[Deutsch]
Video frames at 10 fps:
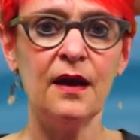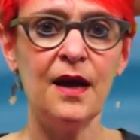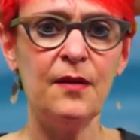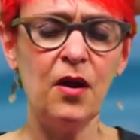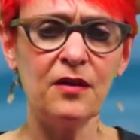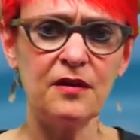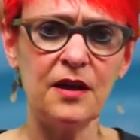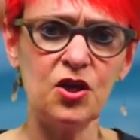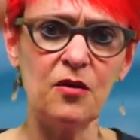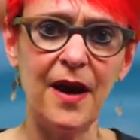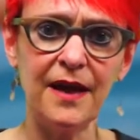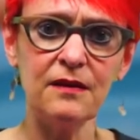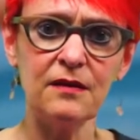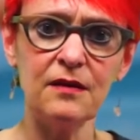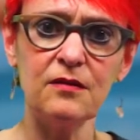Im Alten
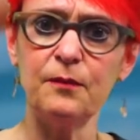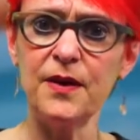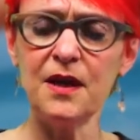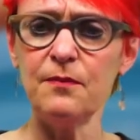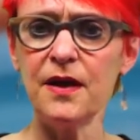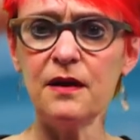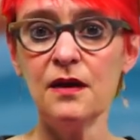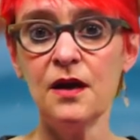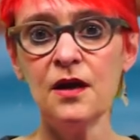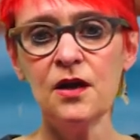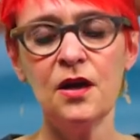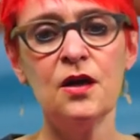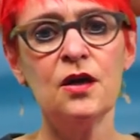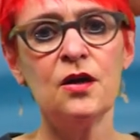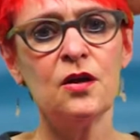Testament, in der Bibel,
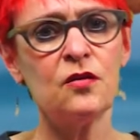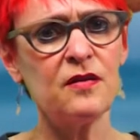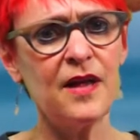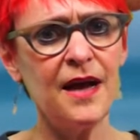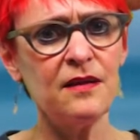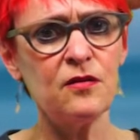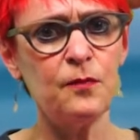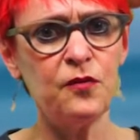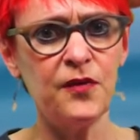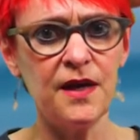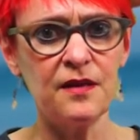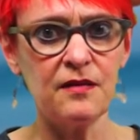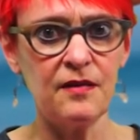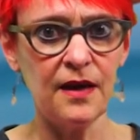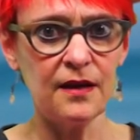da sagt der Prophet
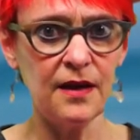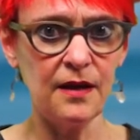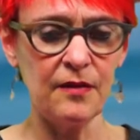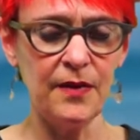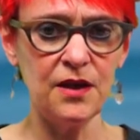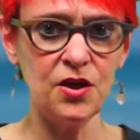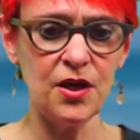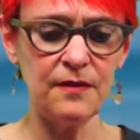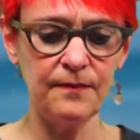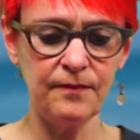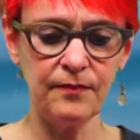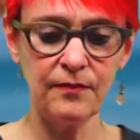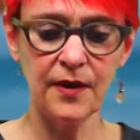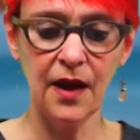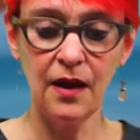Ezechiel den Menschen,
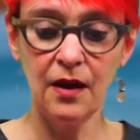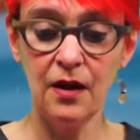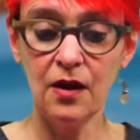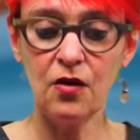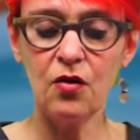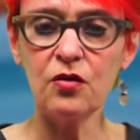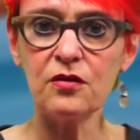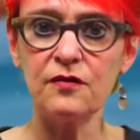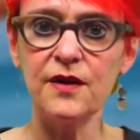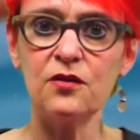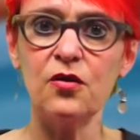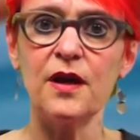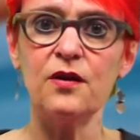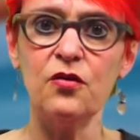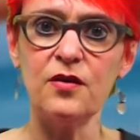Gott wird euch
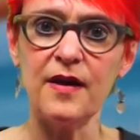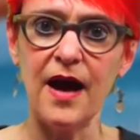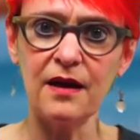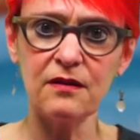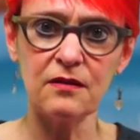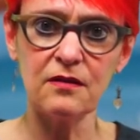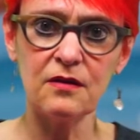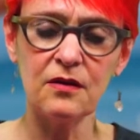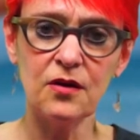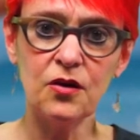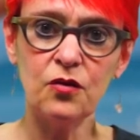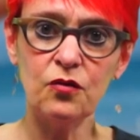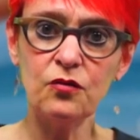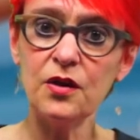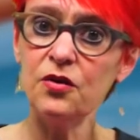ein neues Herz
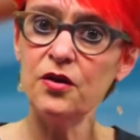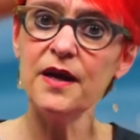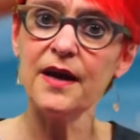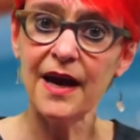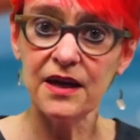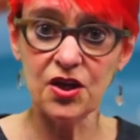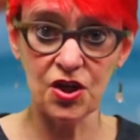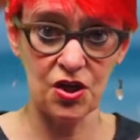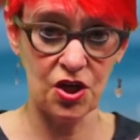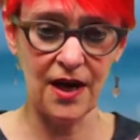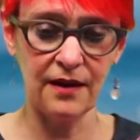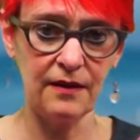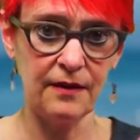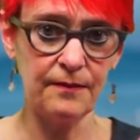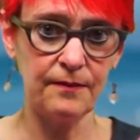und einen neuen Geist schenken.